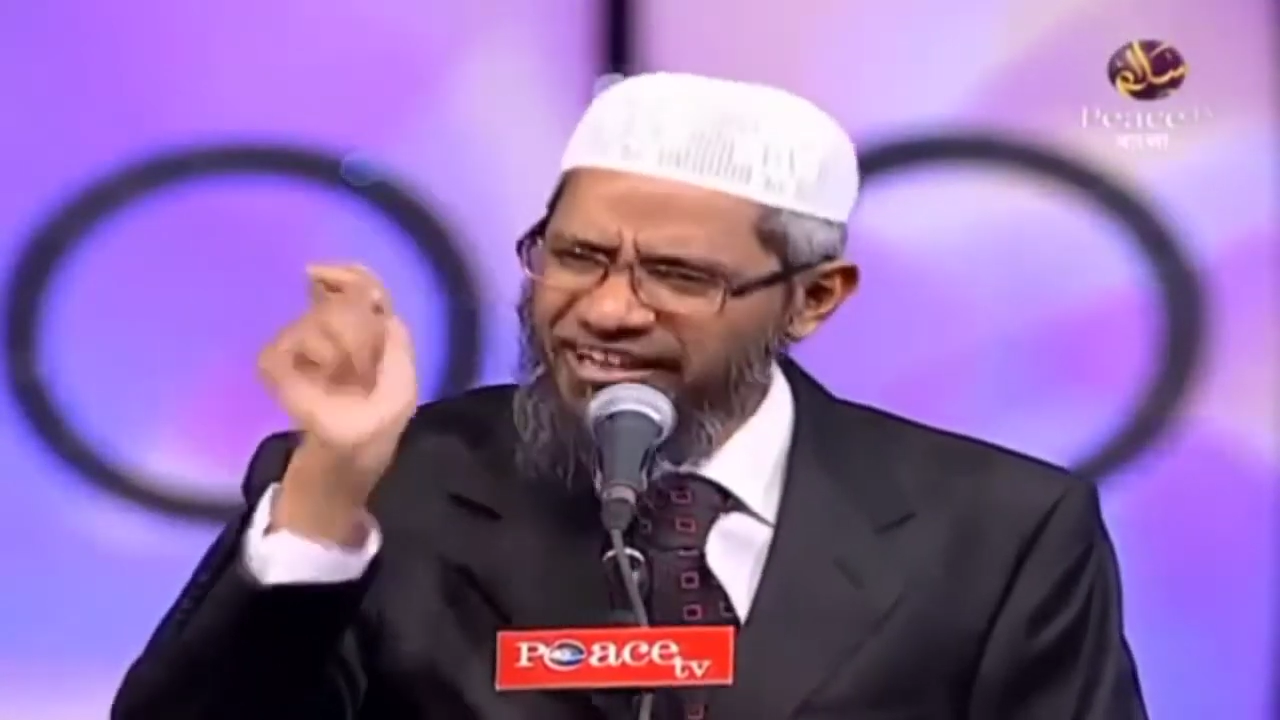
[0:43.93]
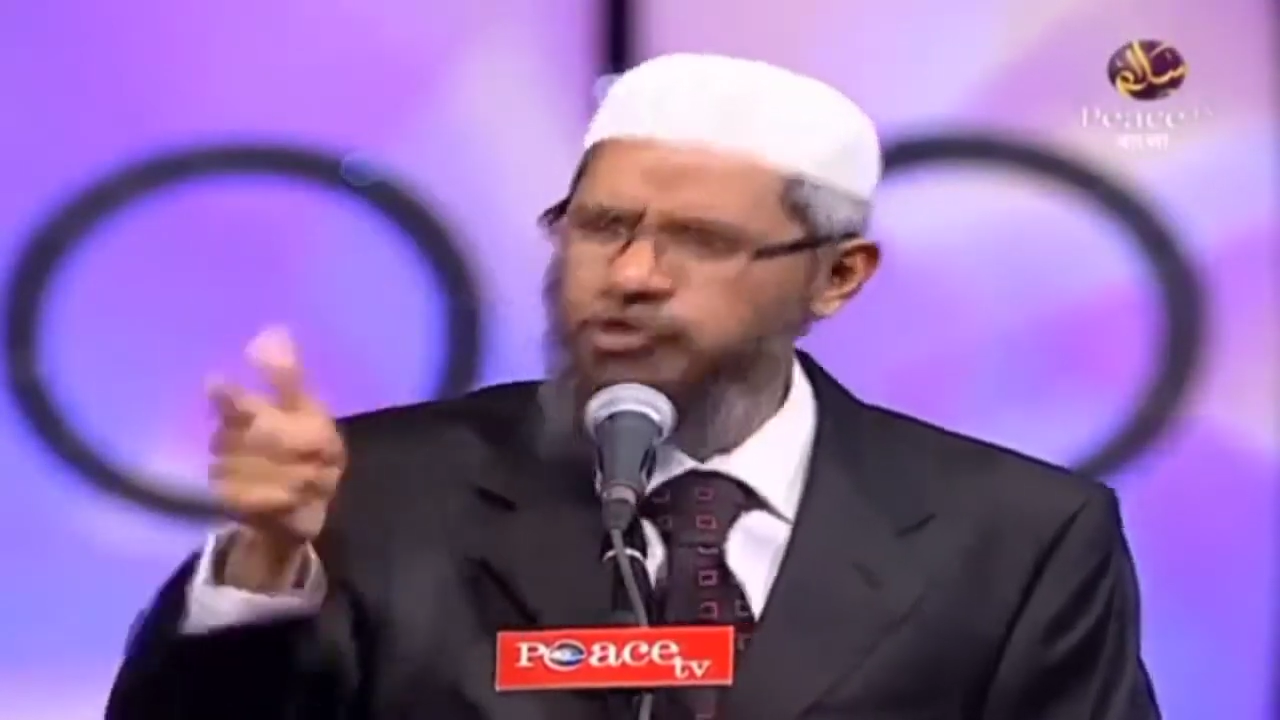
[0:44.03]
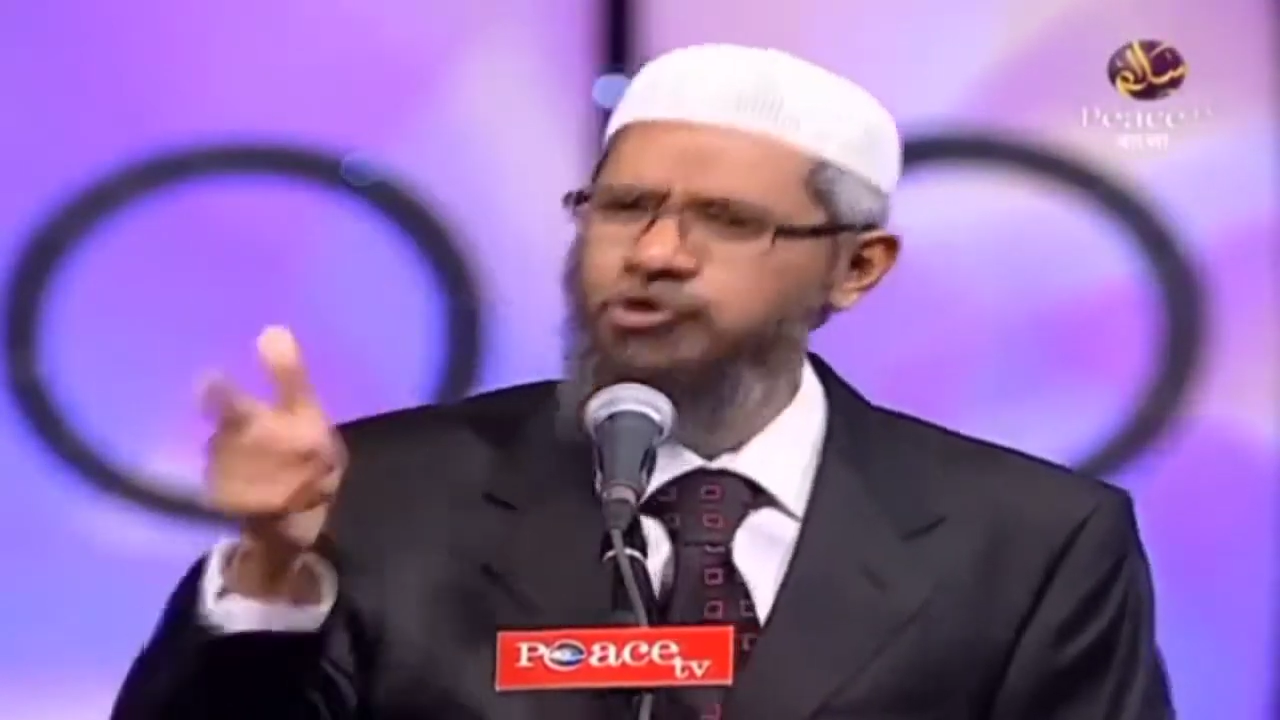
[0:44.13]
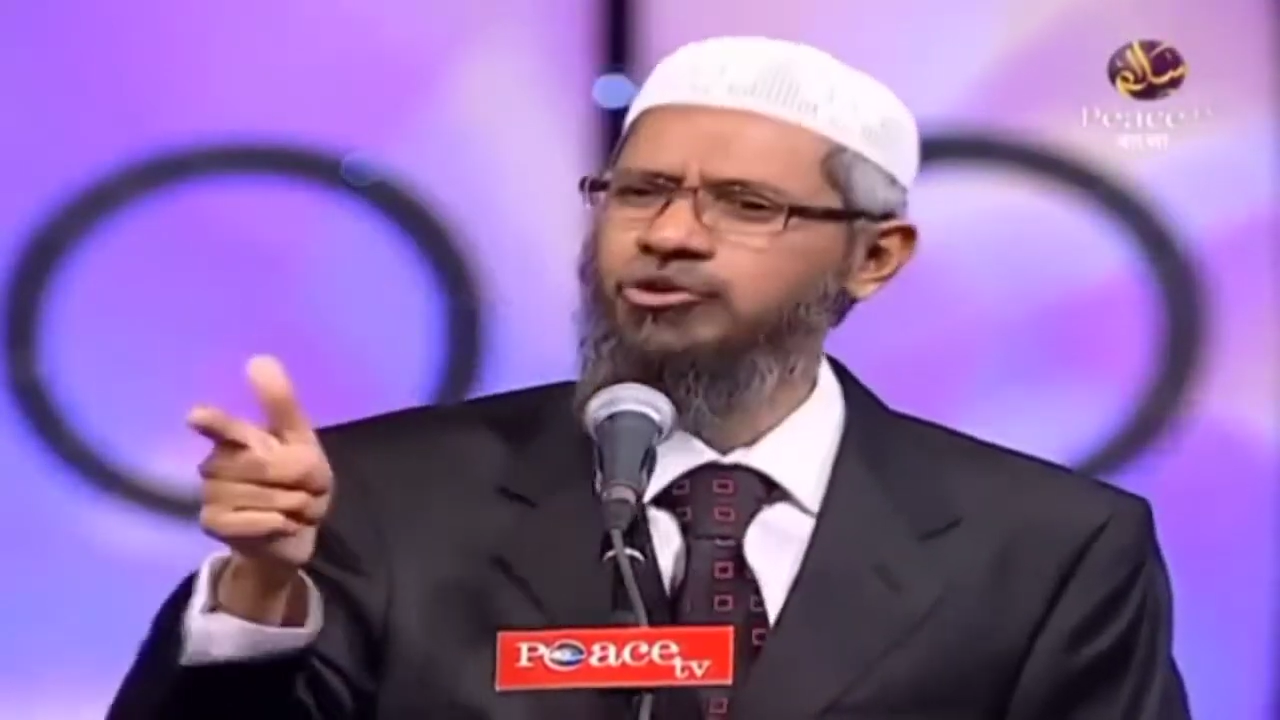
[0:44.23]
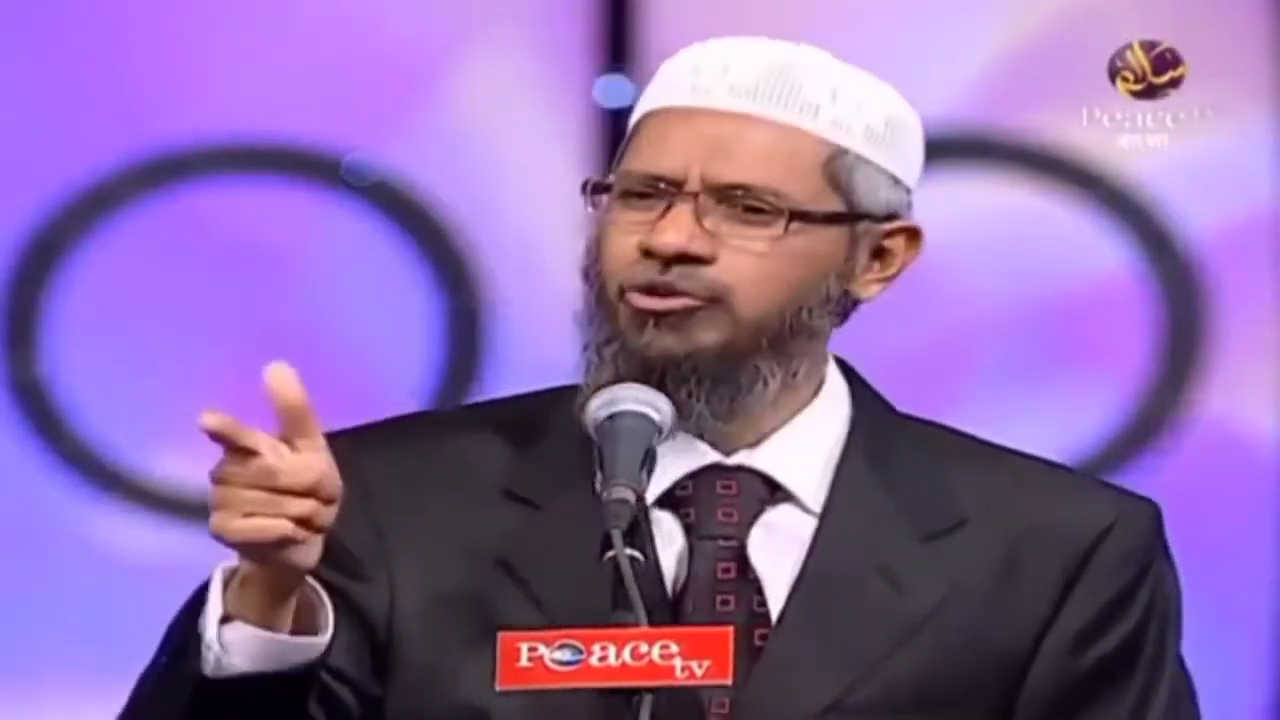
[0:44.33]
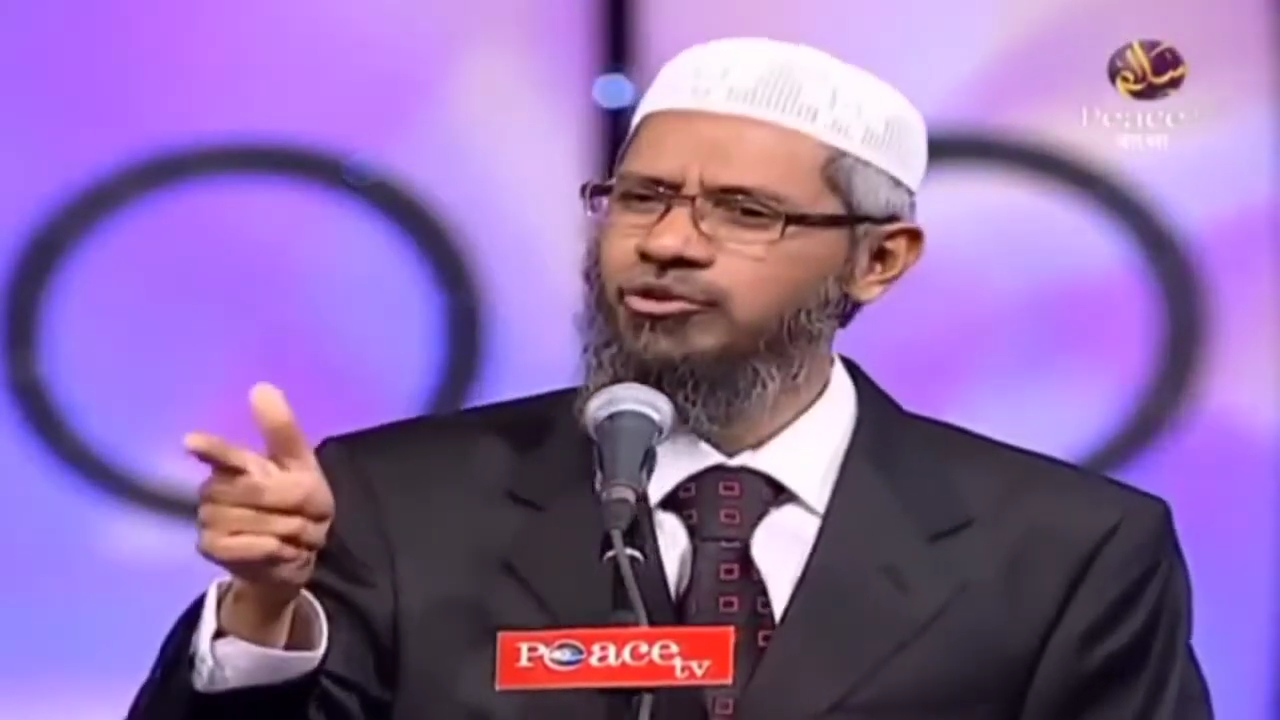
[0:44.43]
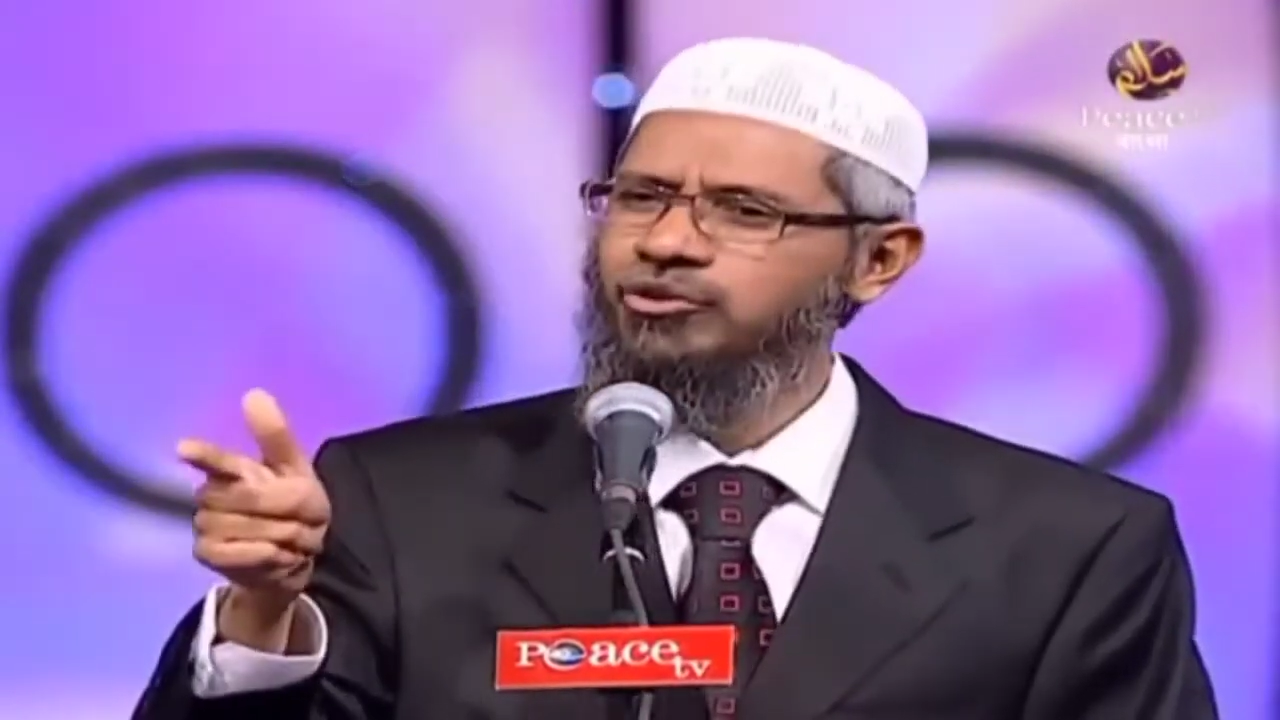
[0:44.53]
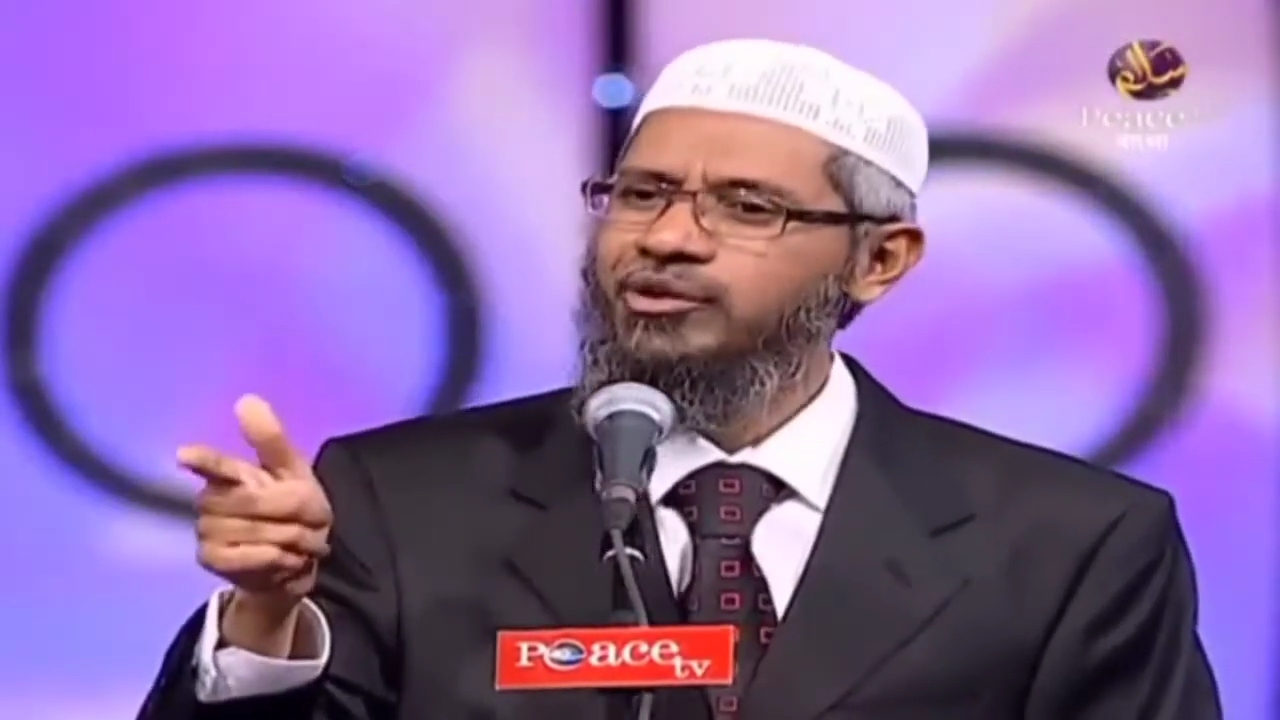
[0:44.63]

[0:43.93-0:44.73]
ছুঁড়ে মারে